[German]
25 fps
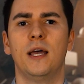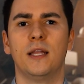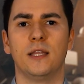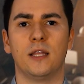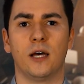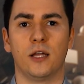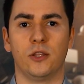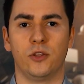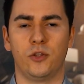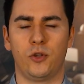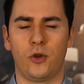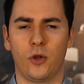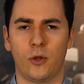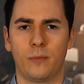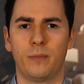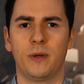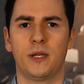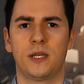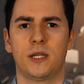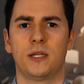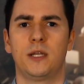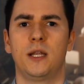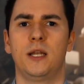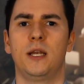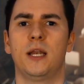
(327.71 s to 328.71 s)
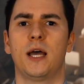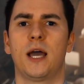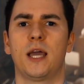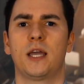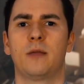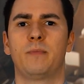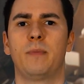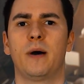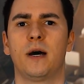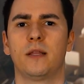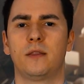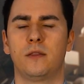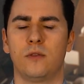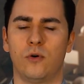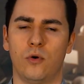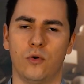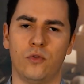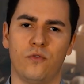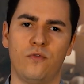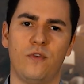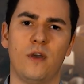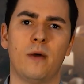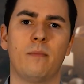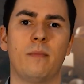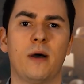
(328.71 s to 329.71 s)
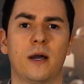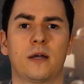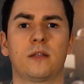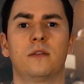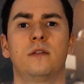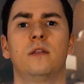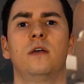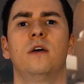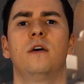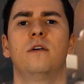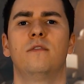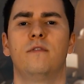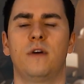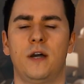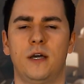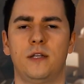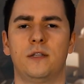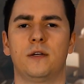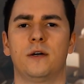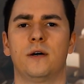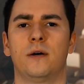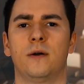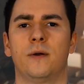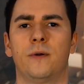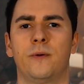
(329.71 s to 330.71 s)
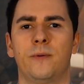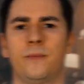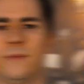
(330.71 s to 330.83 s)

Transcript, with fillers: dann drück bitte den Like-Button und wir machen weiter.